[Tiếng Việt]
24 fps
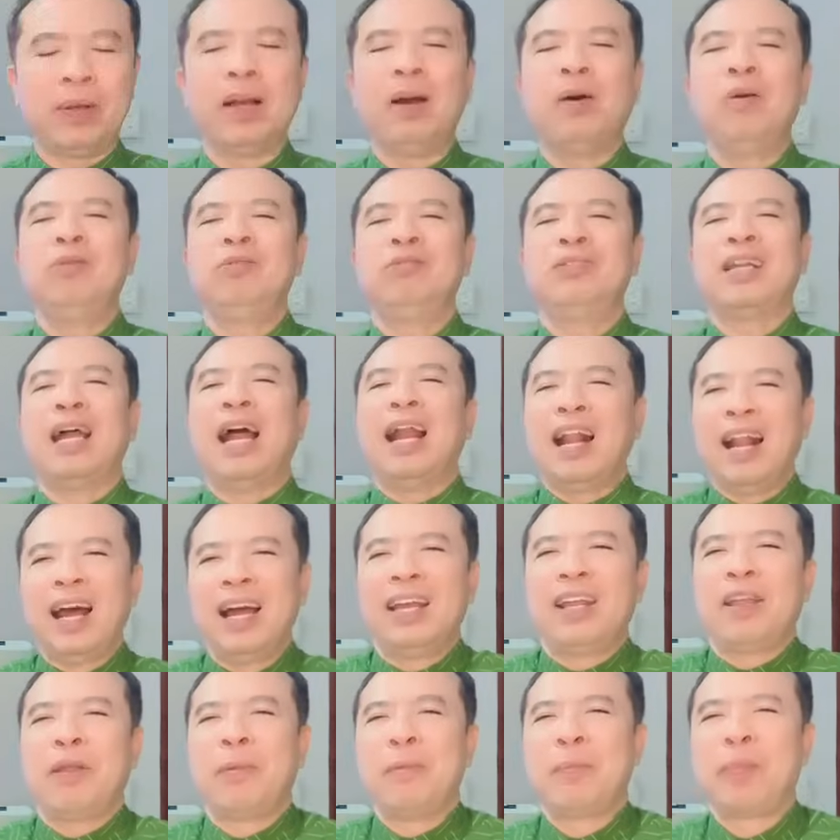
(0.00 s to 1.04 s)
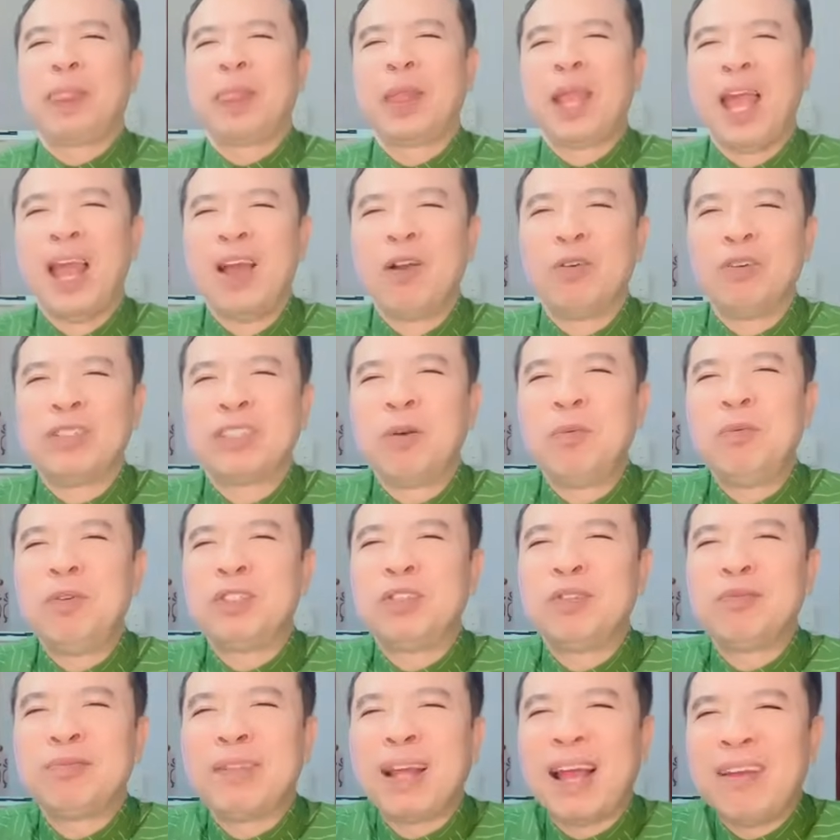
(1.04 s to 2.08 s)
tìm câu trả lời cuộc sống
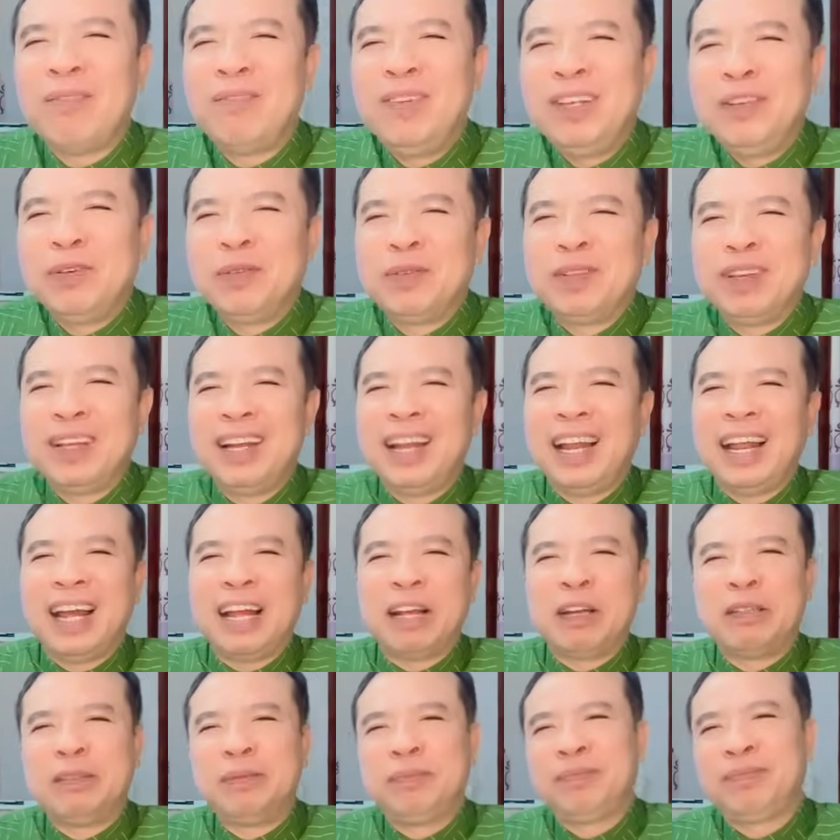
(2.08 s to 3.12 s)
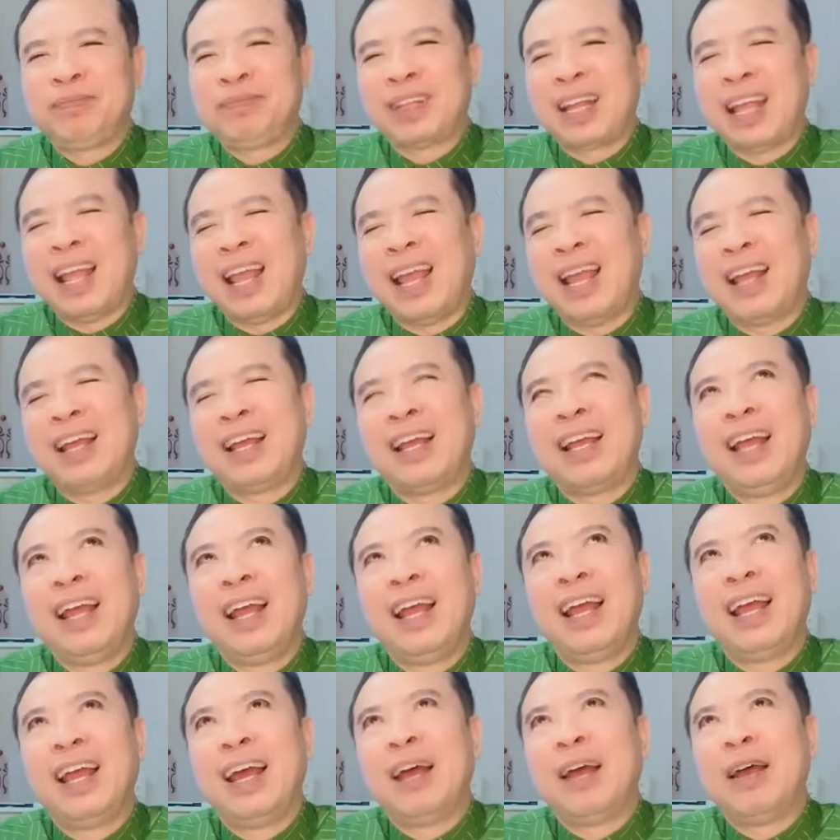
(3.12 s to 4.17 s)
của chúng ta ví dụ như là à,
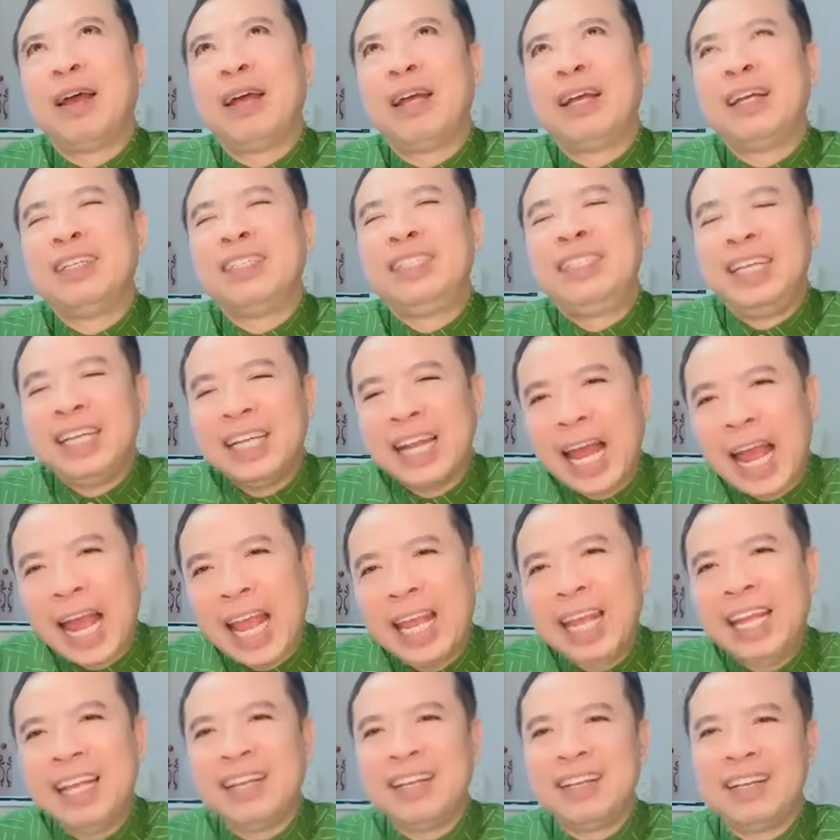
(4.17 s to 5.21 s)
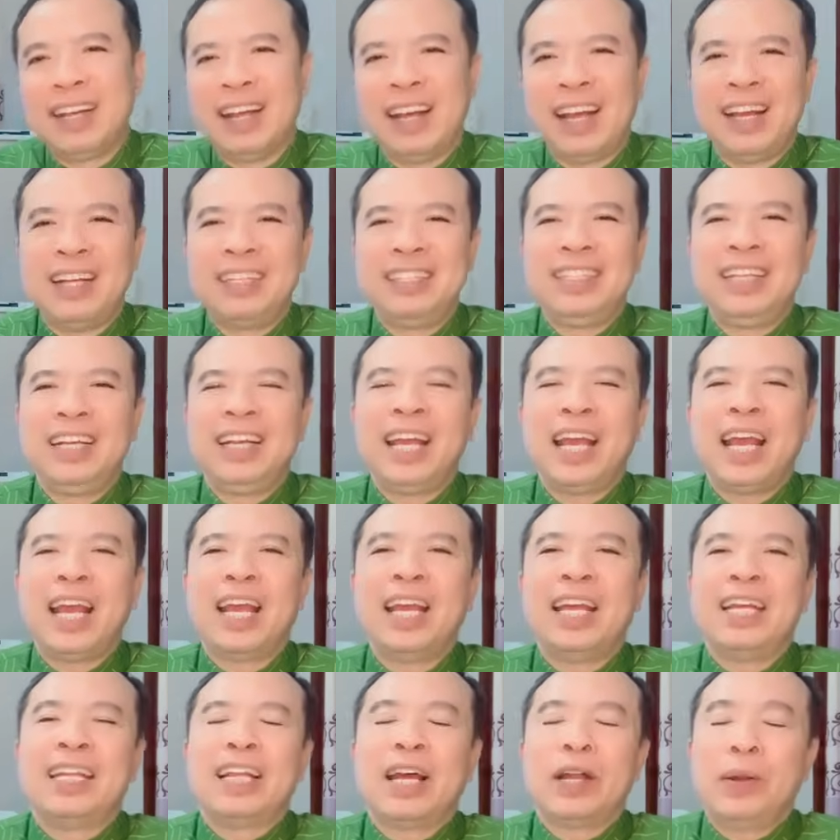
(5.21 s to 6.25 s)
à, chị này à, chị
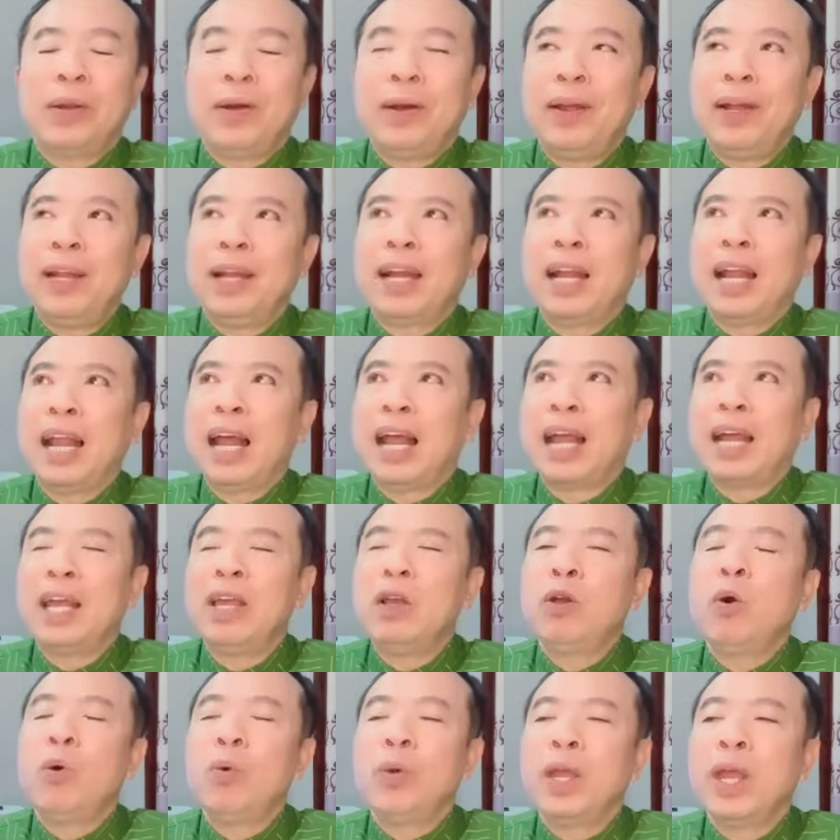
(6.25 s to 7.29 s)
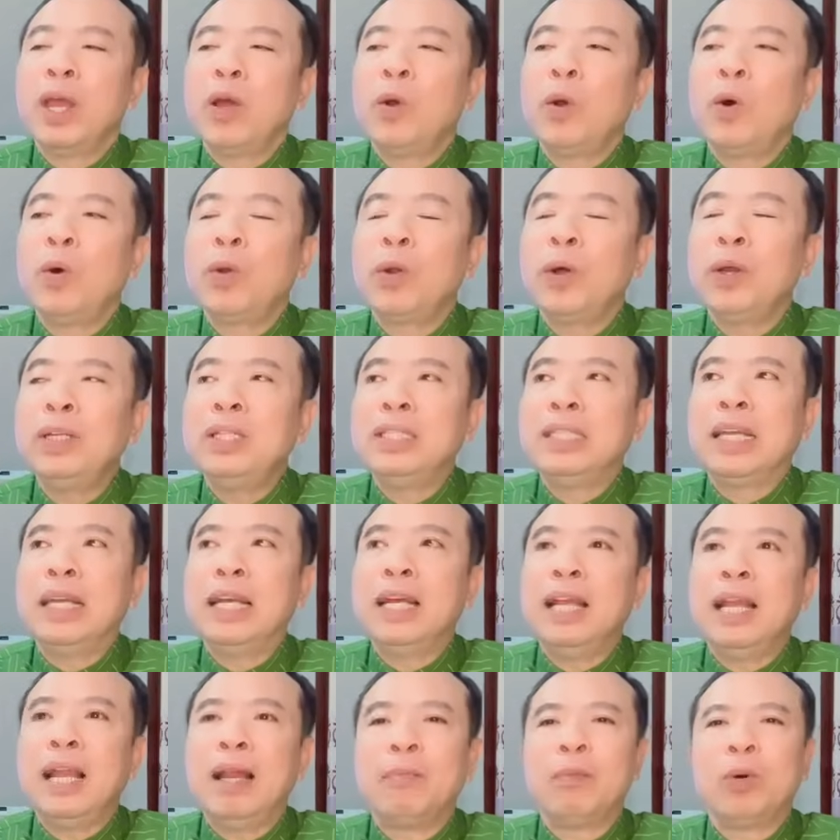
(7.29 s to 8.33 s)
nghe người ta nói rằng là cái cô kia cô nói
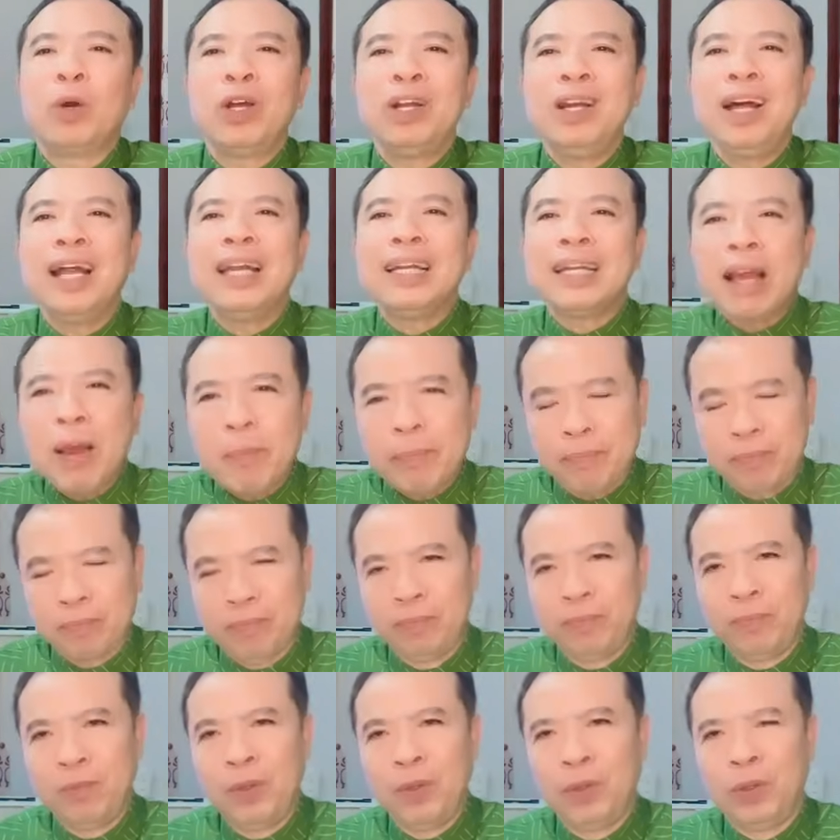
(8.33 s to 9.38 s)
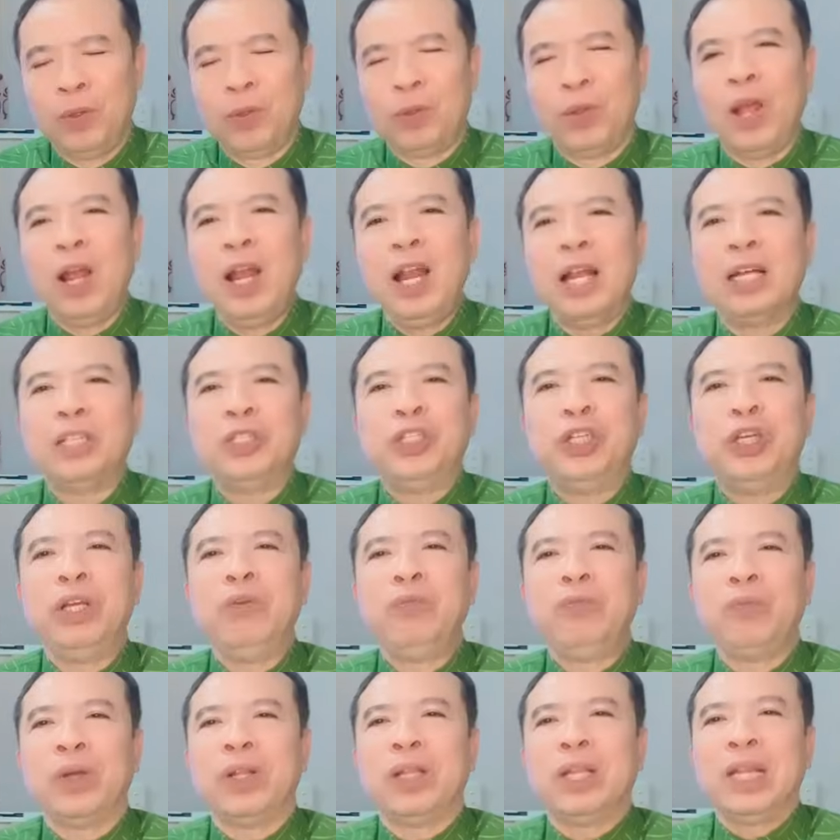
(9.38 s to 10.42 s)
chị là một cái đứa ăn cắp thế là
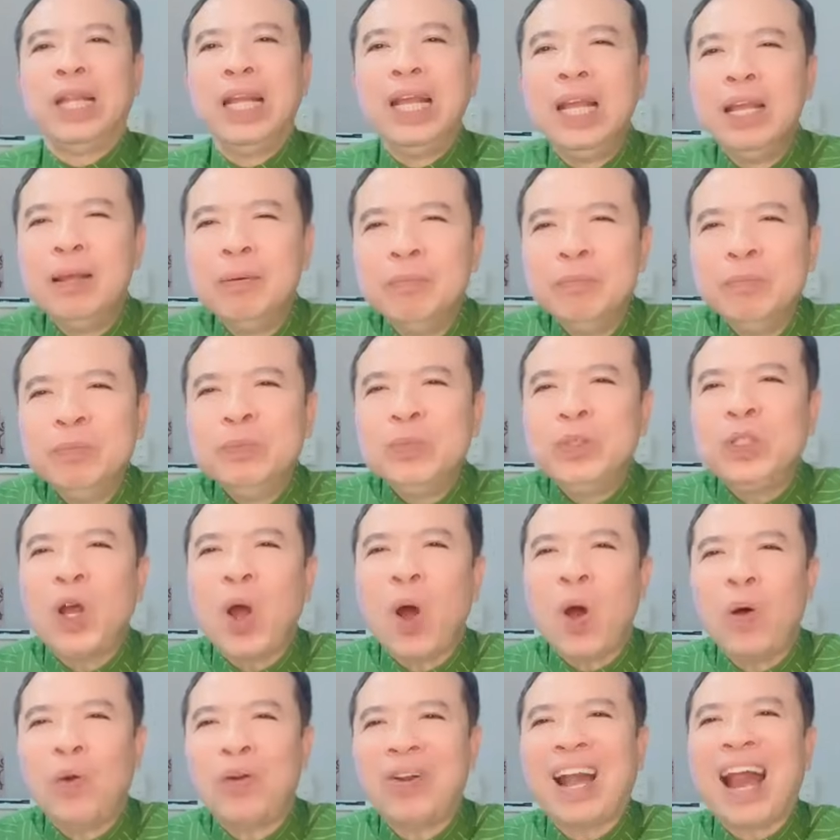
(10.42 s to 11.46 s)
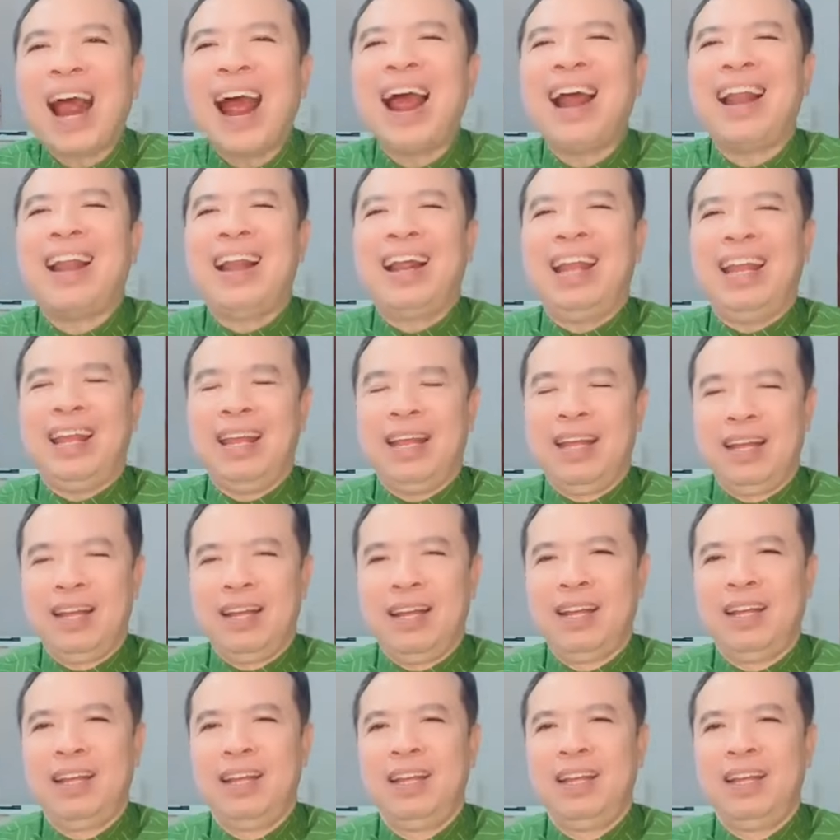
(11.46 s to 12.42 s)
chị phải tìm cho ra lẽ